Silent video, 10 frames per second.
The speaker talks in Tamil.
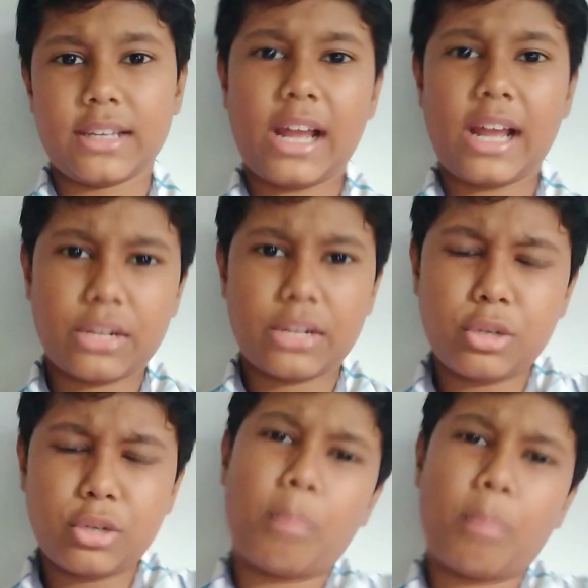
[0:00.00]
ஏன்னா அது
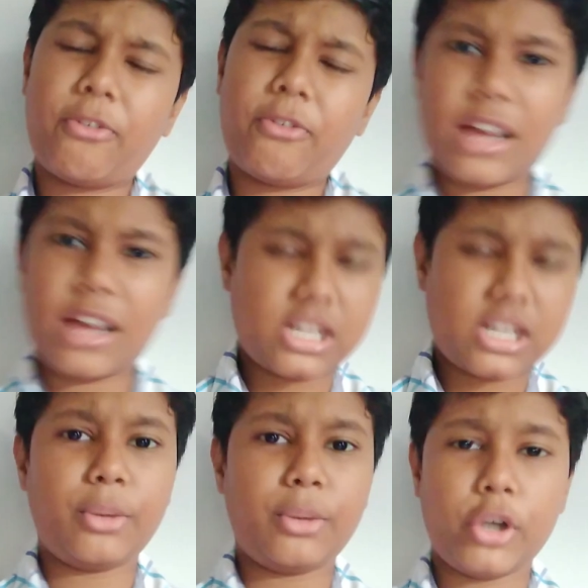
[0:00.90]
வந்து ரொம்ப
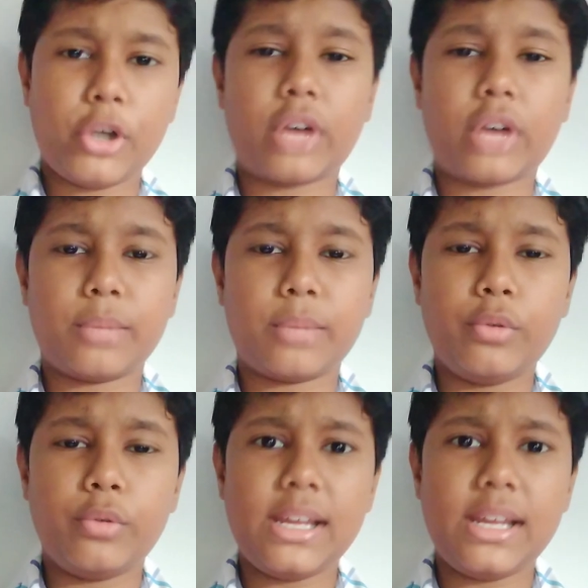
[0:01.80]
ஃபாஸ்ட்டாக வந்து போயிட்டு இருக்கும் அந்த
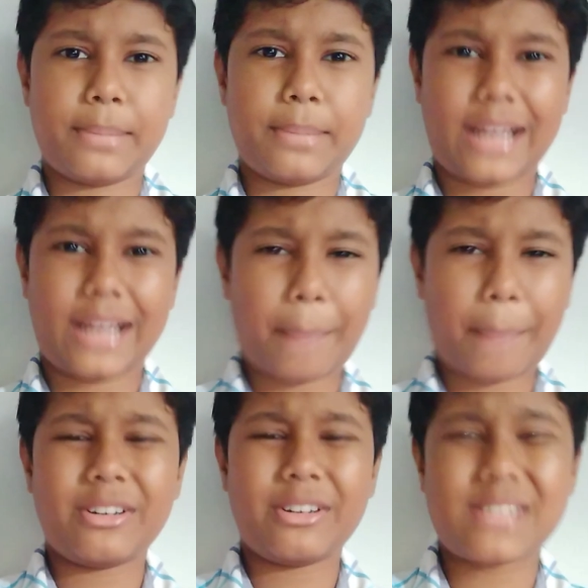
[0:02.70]
மூவி பட்
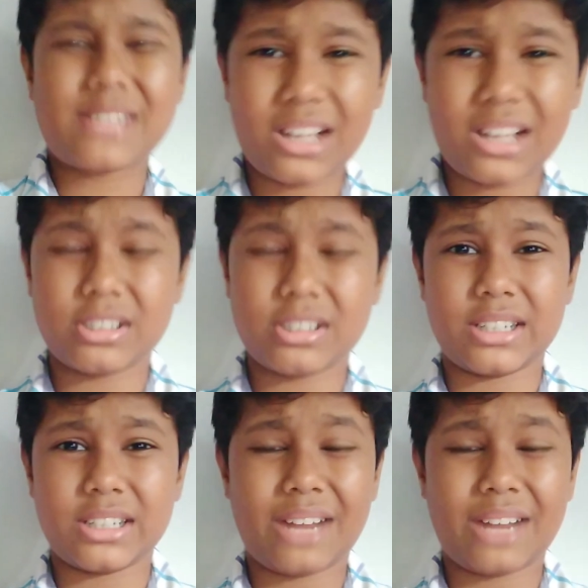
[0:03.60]
அப்போ வந்து சாங்ஸ்
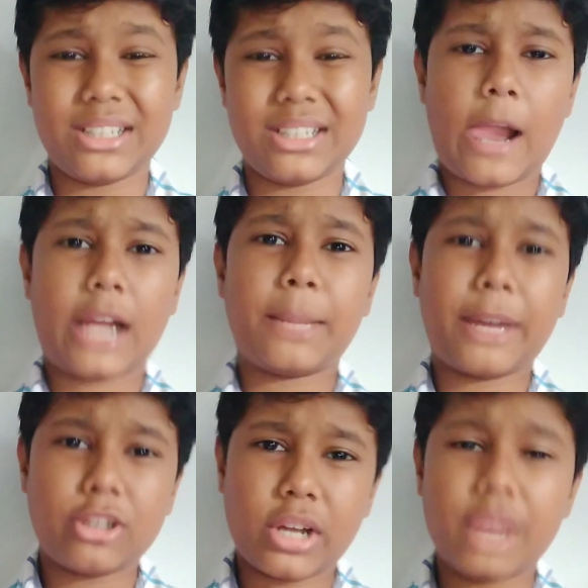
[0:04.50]
வச்சதுனால வந்து அந்த
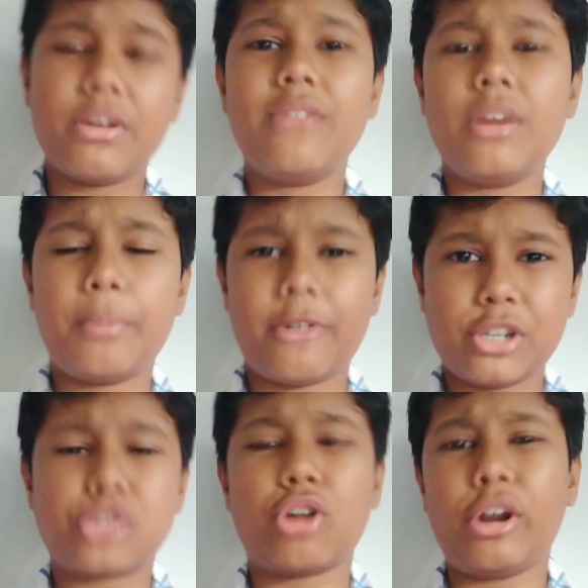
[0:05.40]
பாட்டோட விவு இப்போ
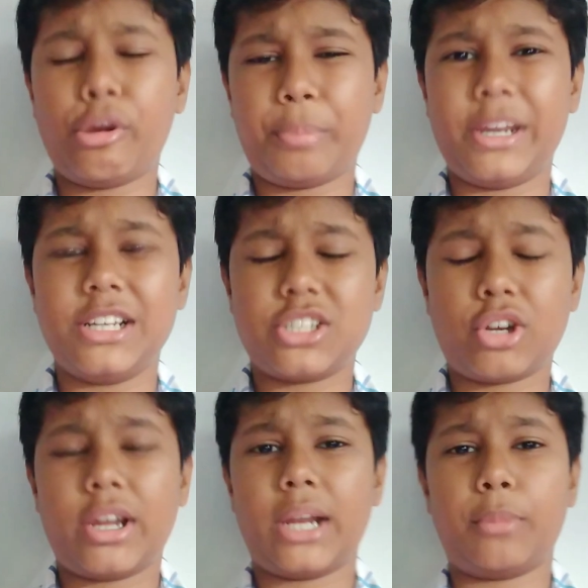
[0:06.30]
வந்து ஸ்லோ டவுன் பண்ணி
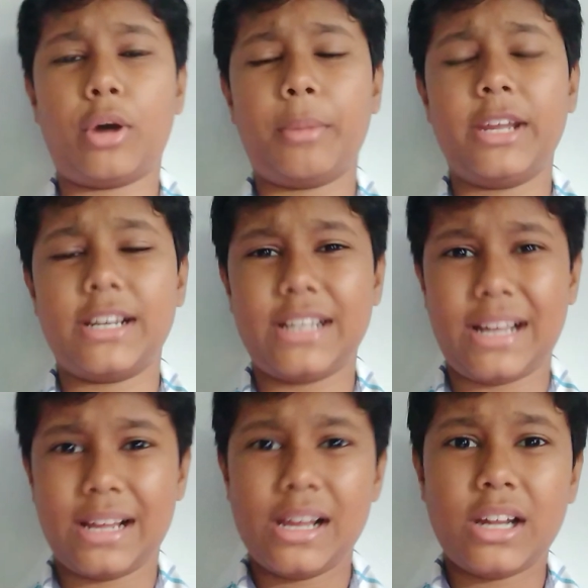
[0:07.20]
வச்சோம் என்னமோ
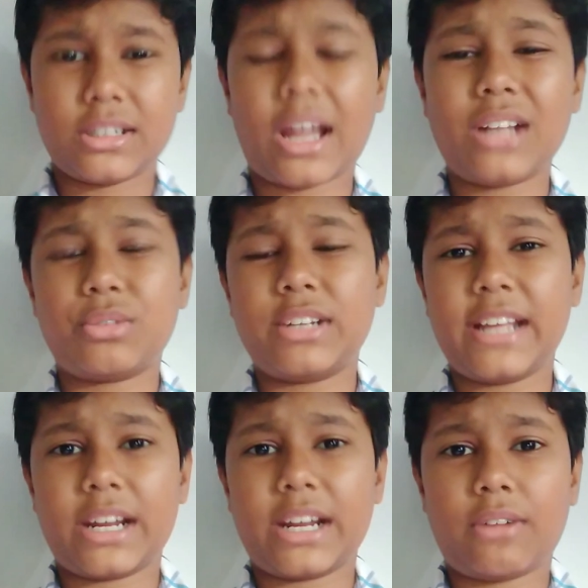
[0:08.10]
அப்படிங்கிற தாட்
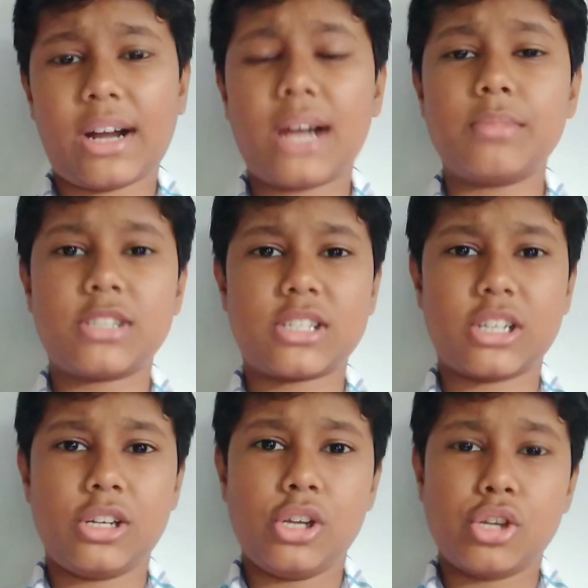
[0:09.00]
வந்து எனக்கு வர ஆரம்பிச்சிச்சு
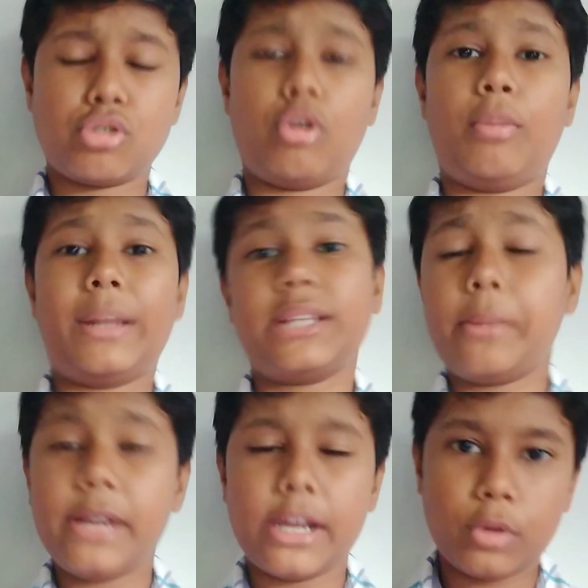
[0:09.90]
ஸோ
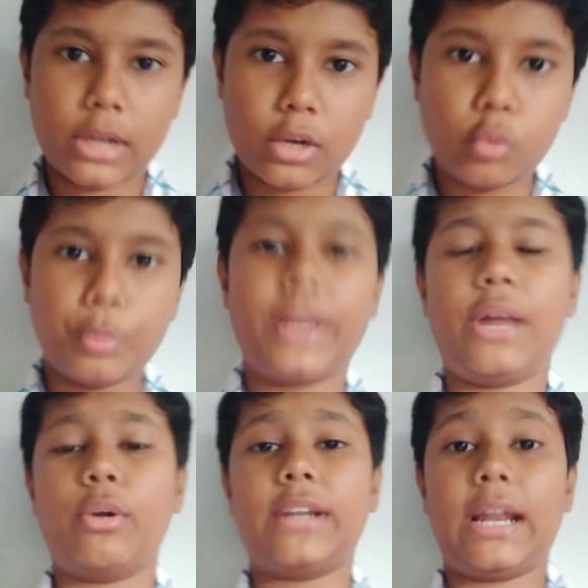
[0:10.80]
மற்றபடி எதுவும் இல்லைங்க
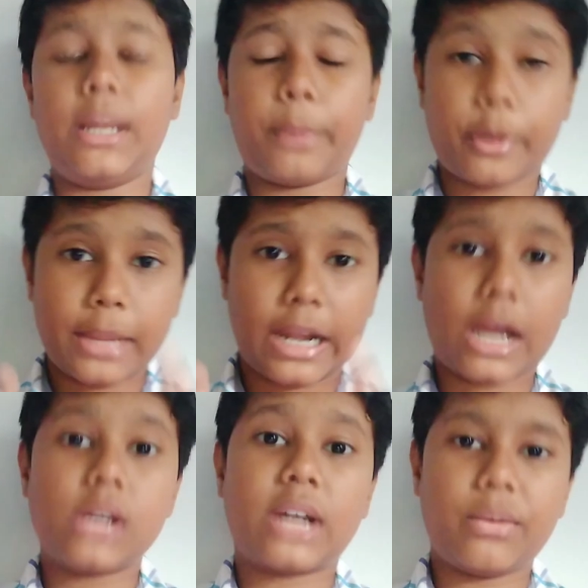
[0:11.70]
உண்மையிலே ஒரு நல்ல படம்
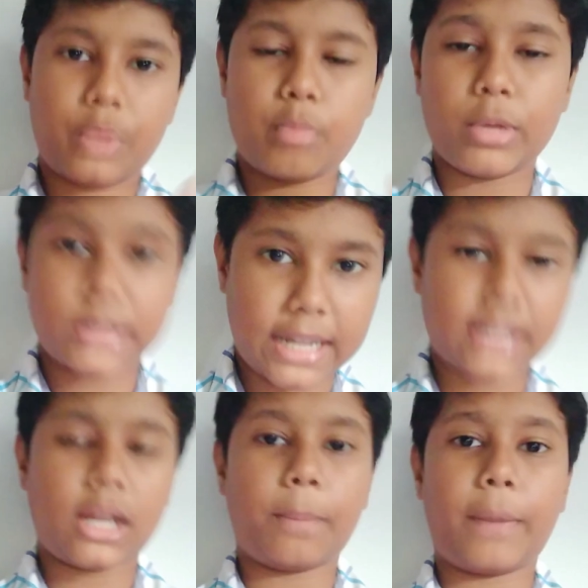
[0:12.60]
எல்லோரும் கன்ஃபார்ம் போய்
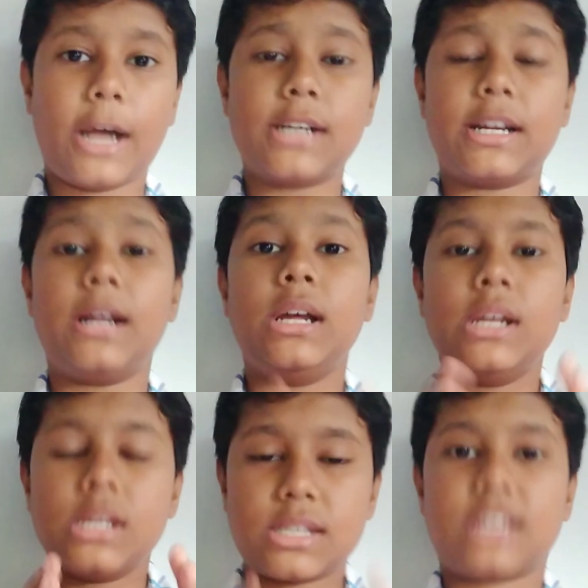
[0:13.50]
தேட்டரில் பாருங்கள்
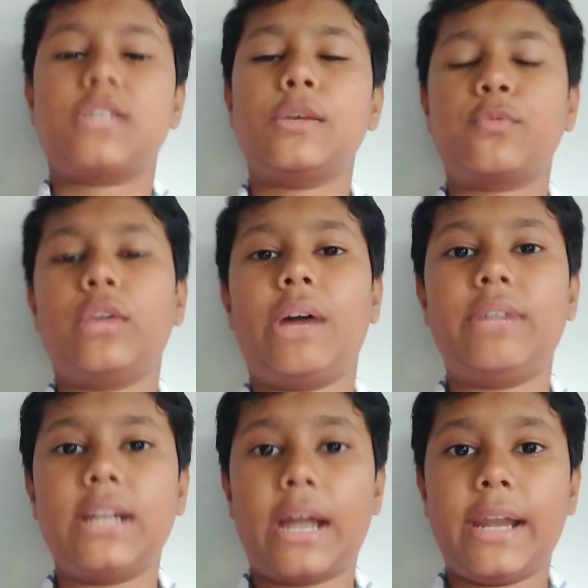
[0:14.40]
சக்ஸஸ்ஃபுல்லாக
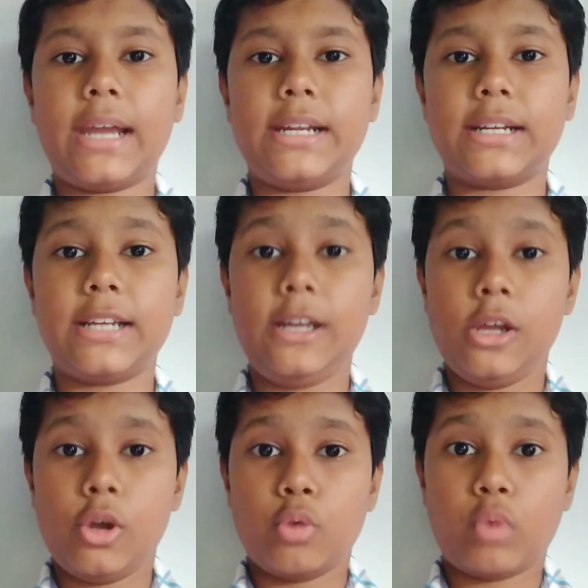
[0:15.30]
வந்து ரன் ஆகிட்டுக்கிட்டு
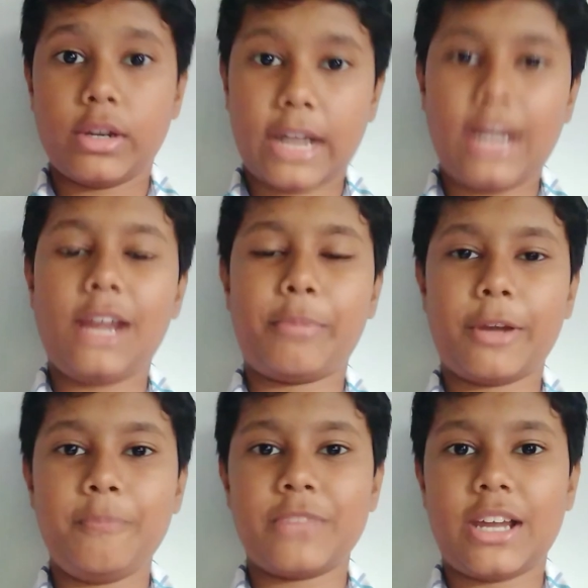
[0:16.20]
ஒரு நல்ல
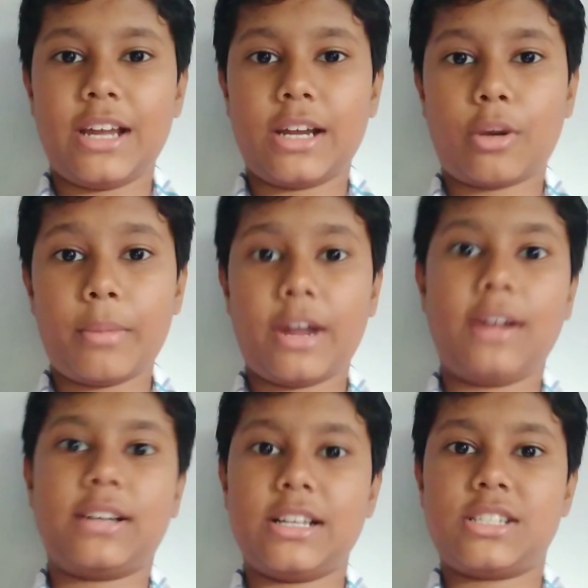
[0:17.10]
படம் ரொம்ப
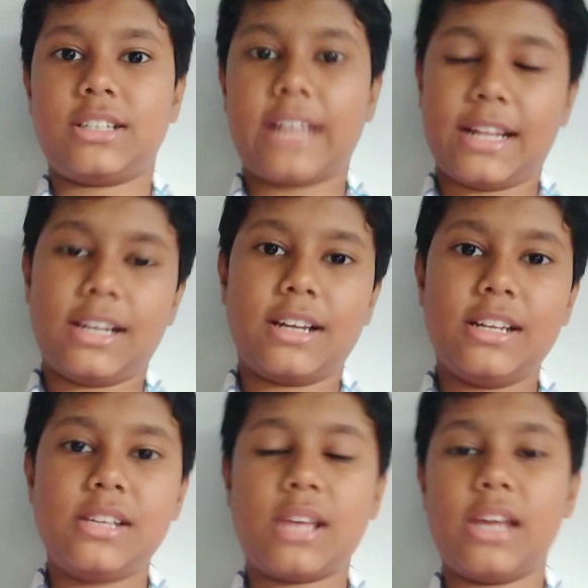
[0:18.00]
நாள் கழித்து தேட்டரில்
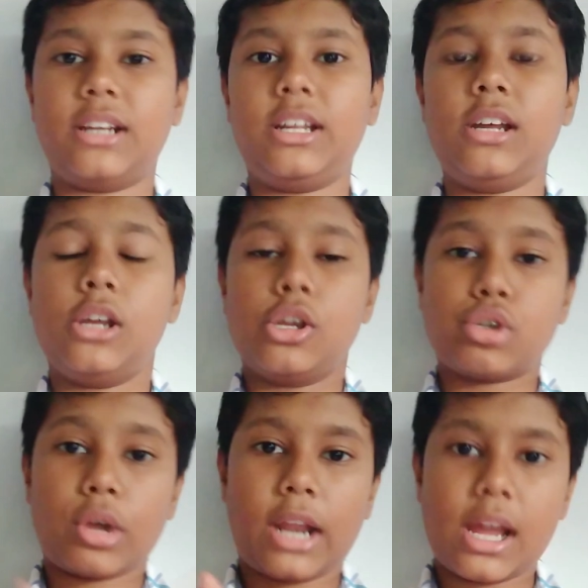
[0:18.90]
ரிலீஸ் ஆகிடுது
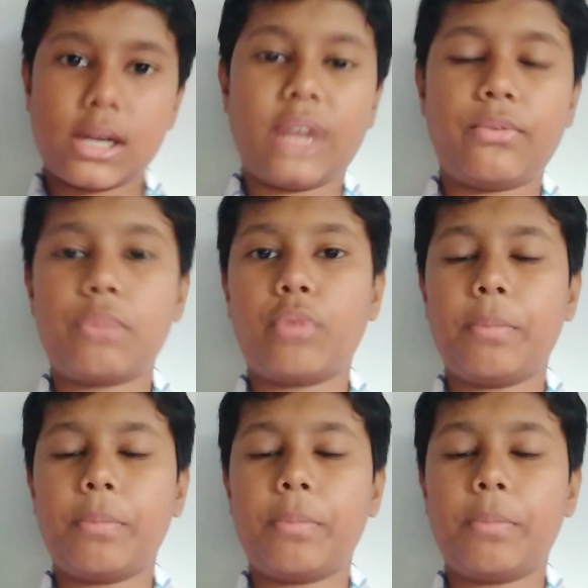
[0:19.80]
ஸோ எல்லாம் கன்ஃபார்ம் போய்